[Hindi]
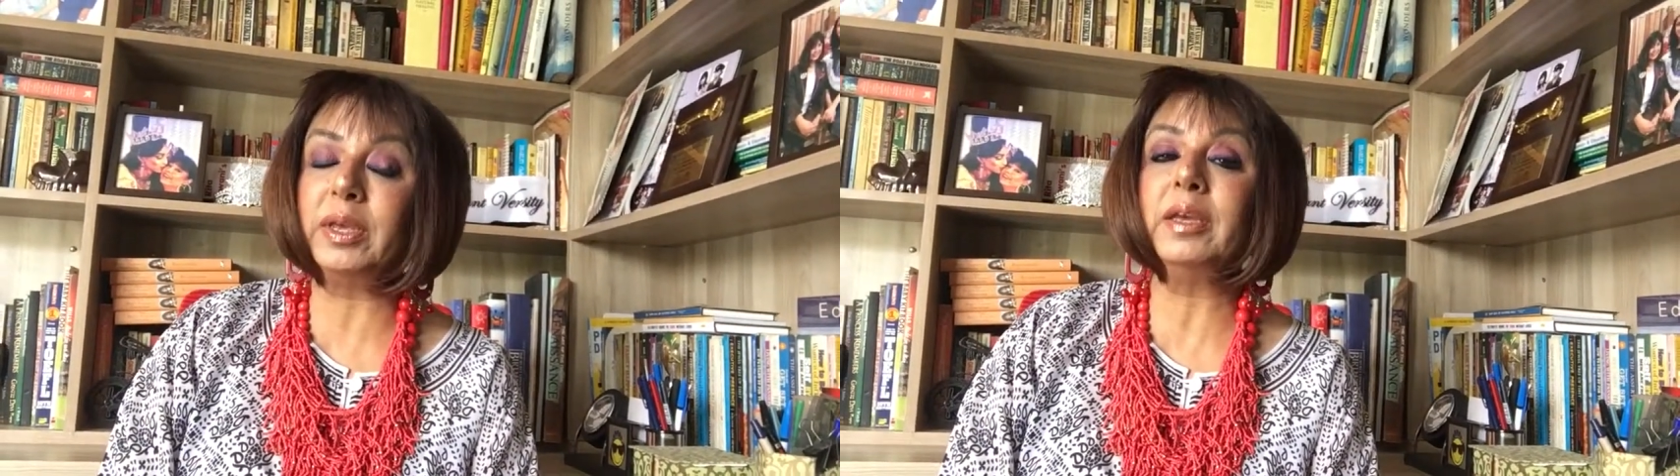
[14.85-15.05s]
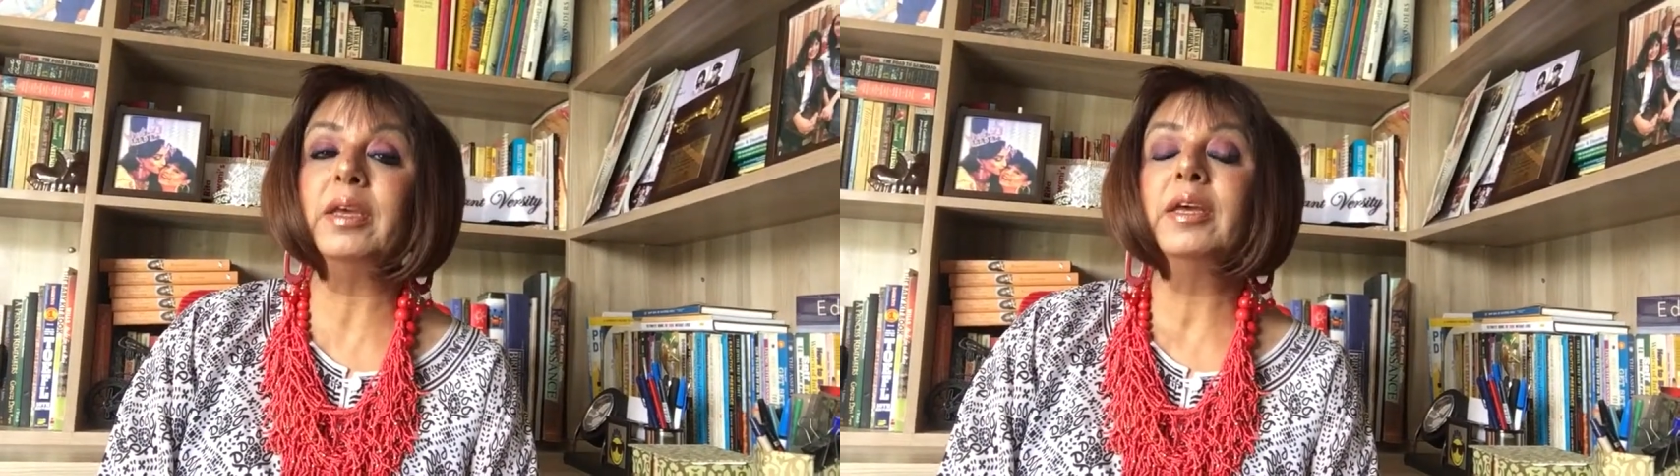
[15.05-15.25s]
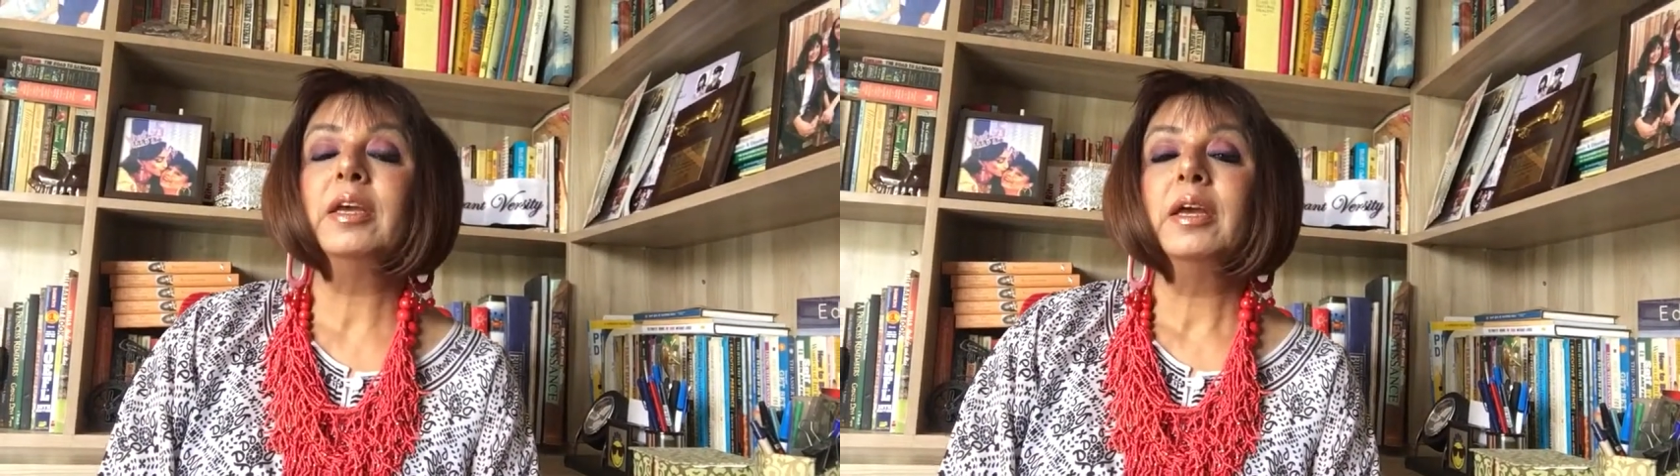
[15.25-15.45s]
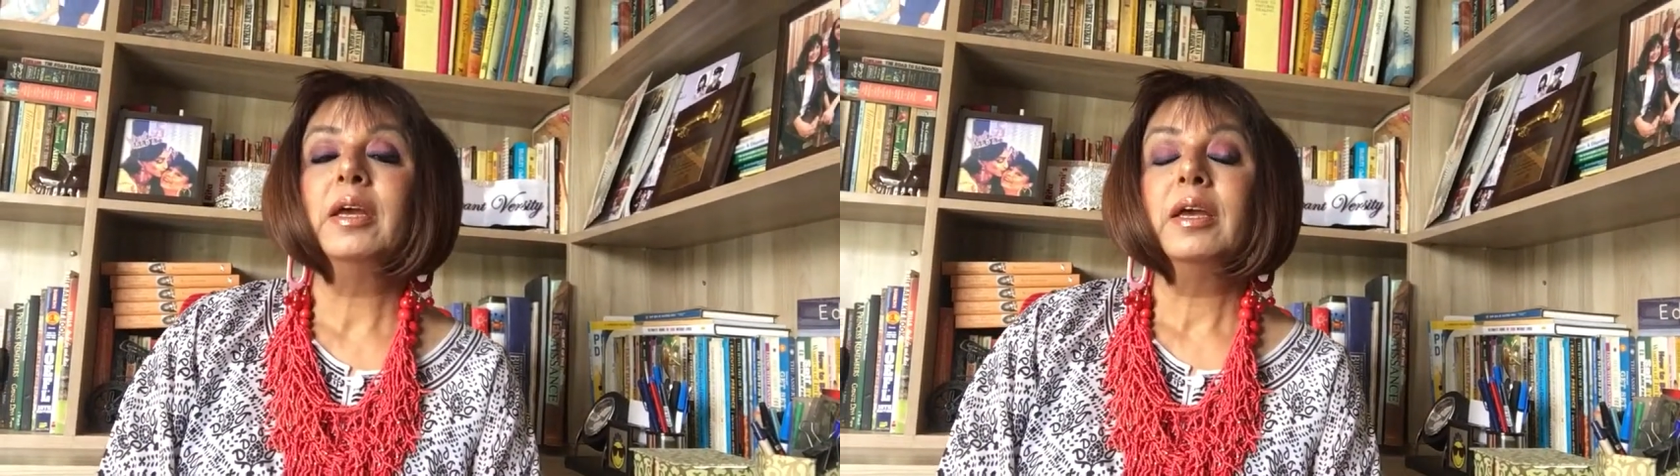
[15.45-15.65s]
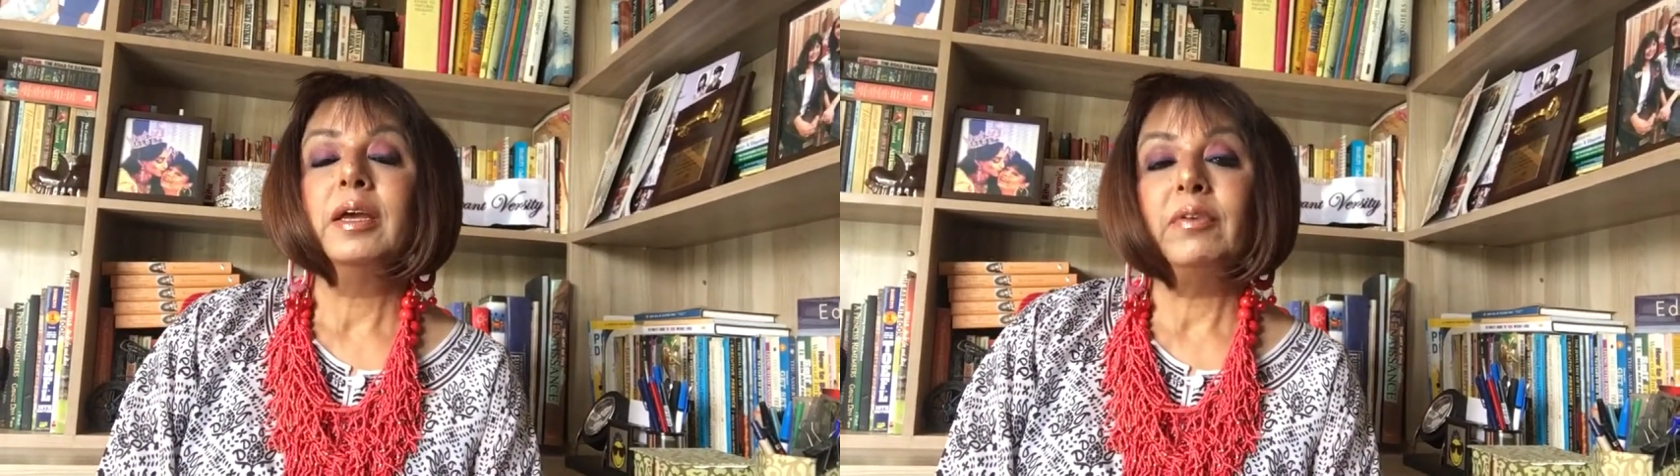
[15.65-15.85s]
हैं
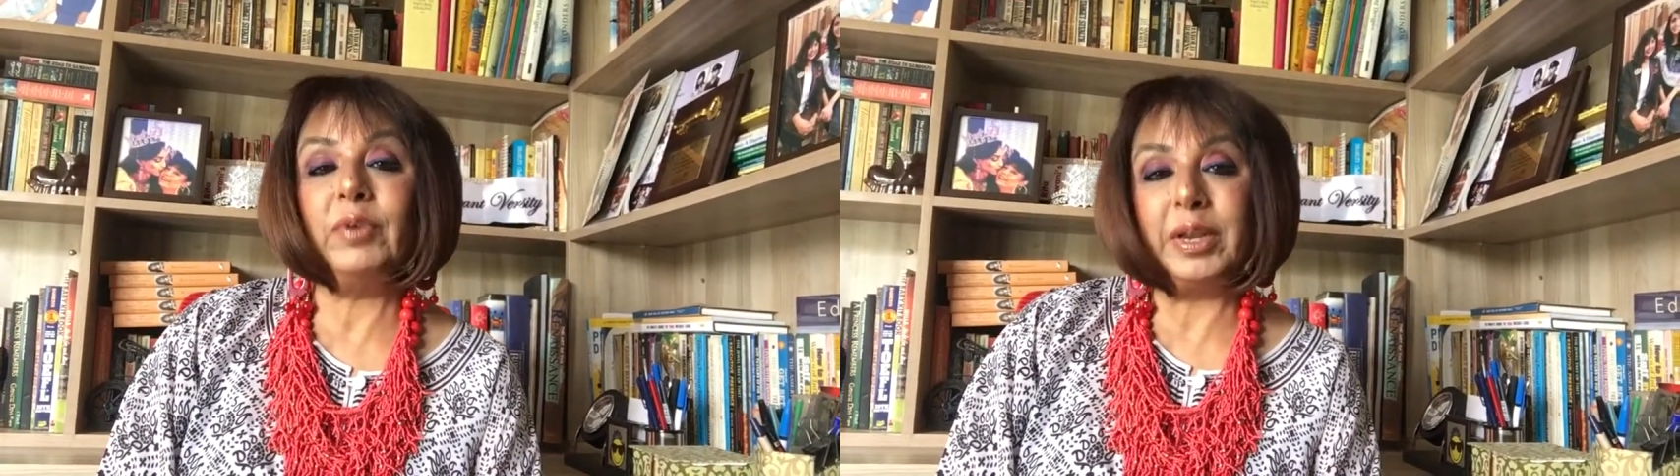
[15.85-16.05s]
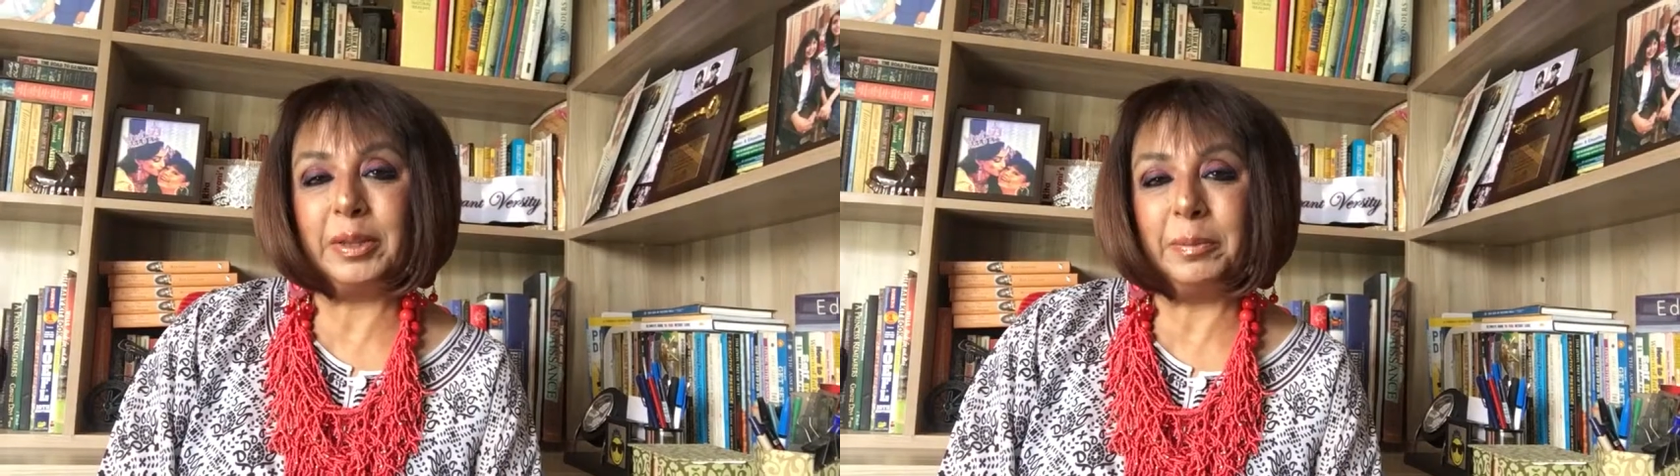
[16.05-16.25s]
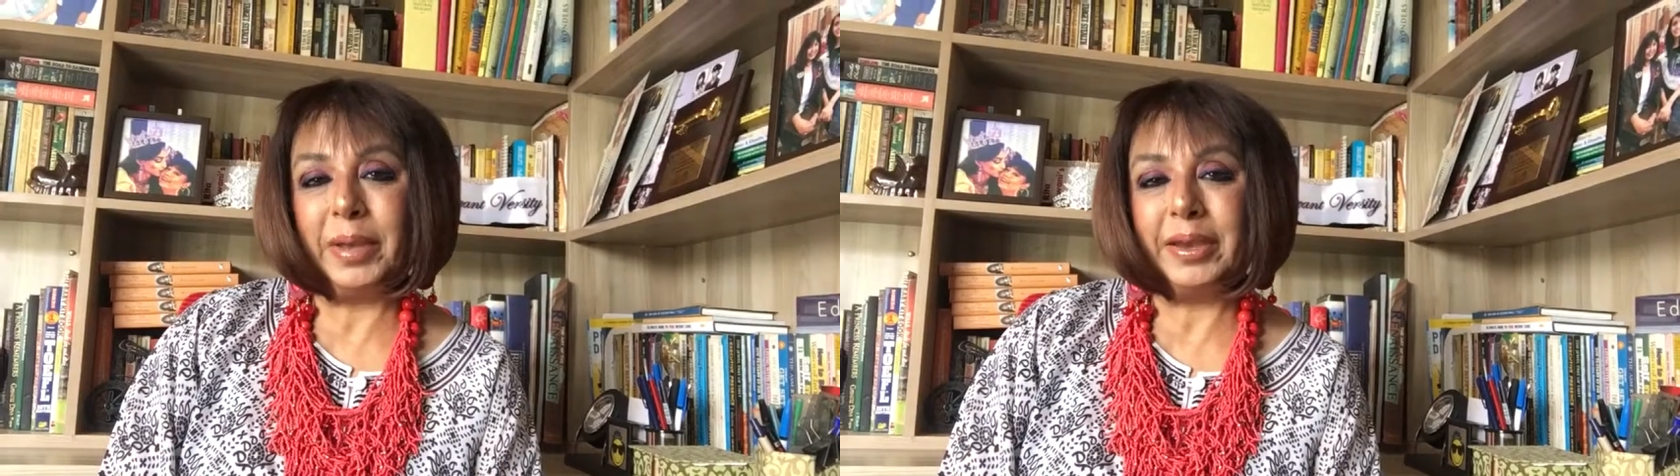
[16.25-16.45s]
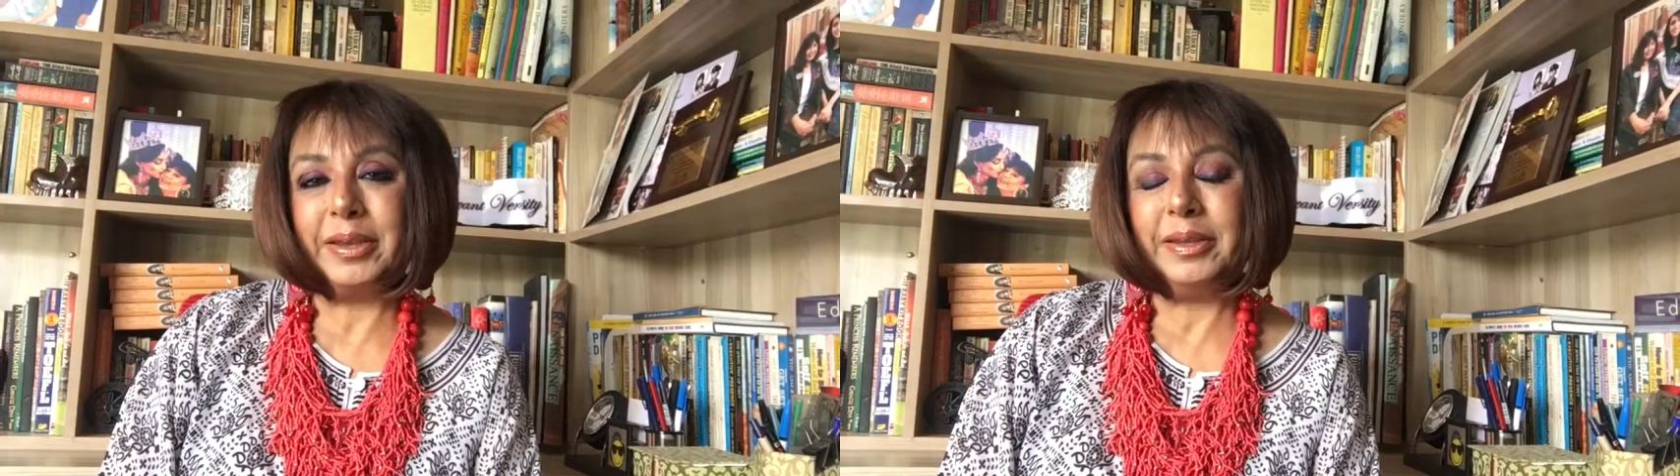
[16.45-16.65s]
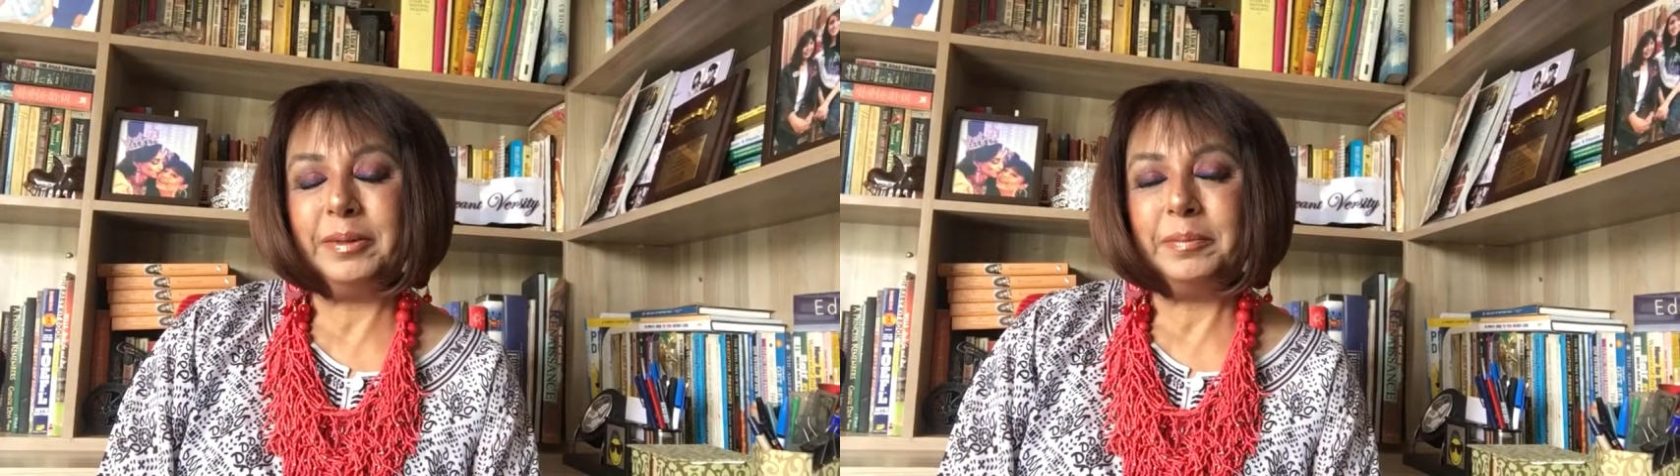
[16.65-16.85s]
वेलकम बैक